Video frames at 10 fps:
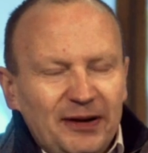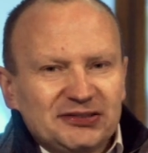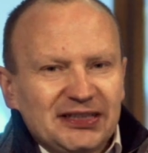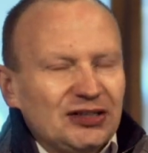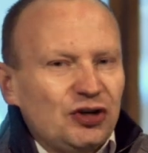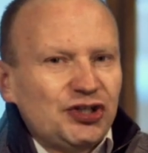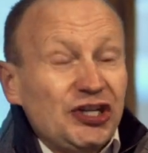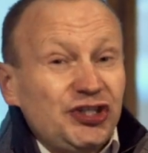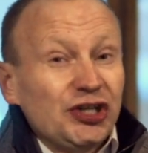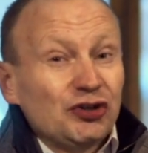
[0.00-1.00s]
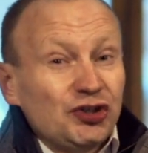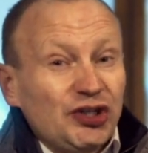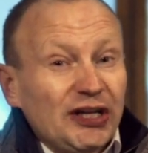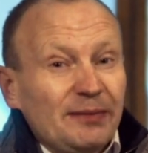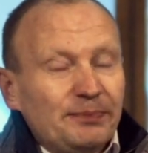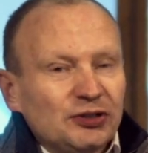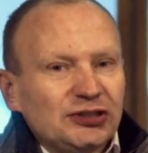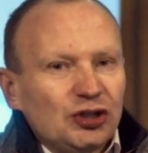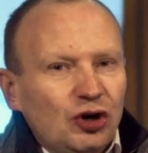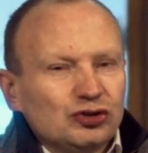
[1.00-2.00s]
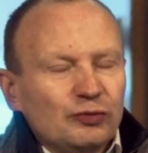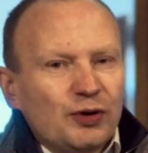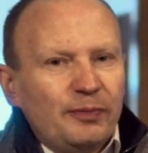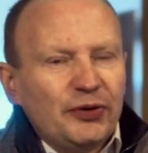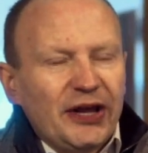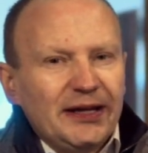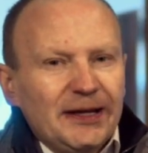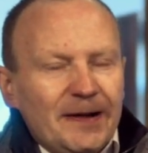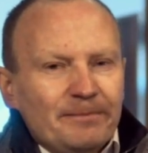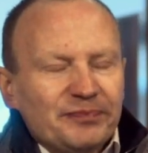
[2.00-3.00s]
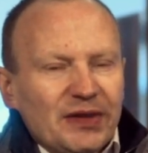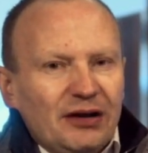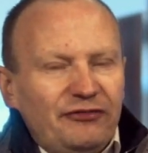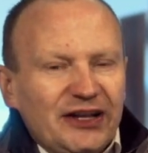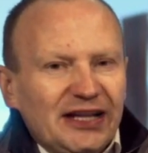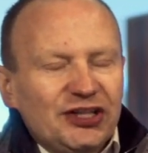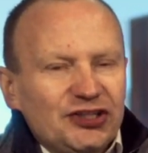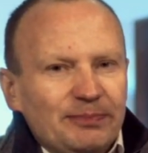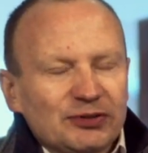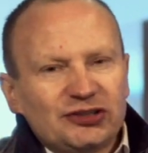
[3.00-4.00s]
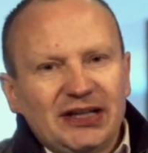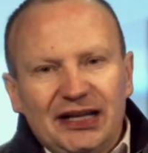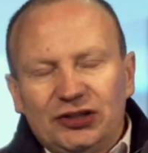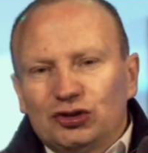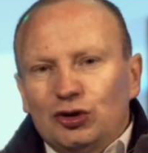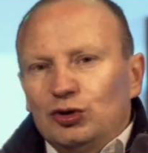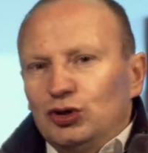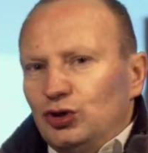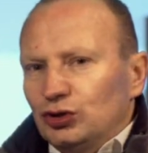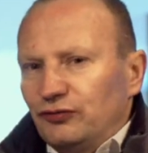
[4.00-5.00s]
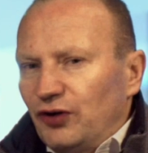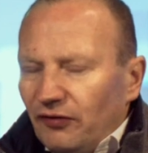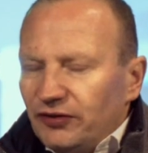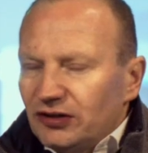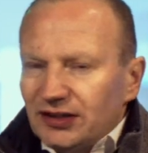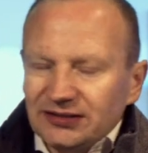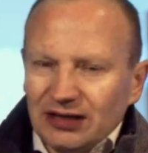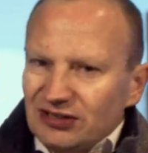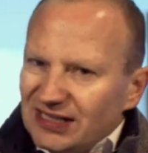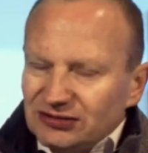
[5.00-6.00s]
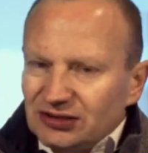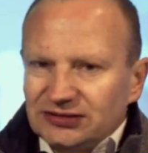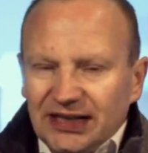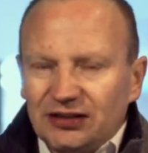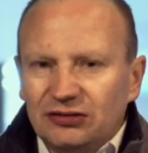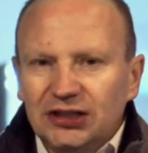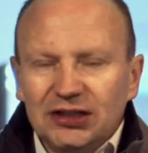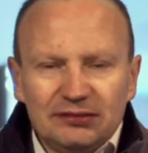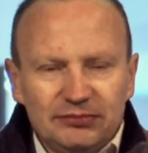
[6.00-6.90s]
w Polsce tylko 67% osób kupuje mm, w kredycie. Pozostali to są gotówkowi. Oni cały czas zostaną.